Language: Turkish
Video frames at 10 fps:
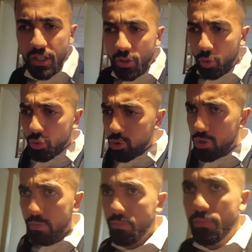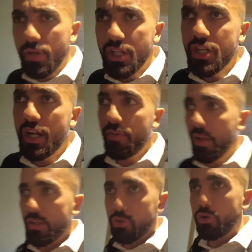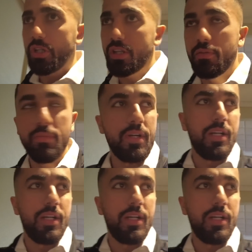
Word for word: konuşacağım menajerle falan diye şöyle gittim.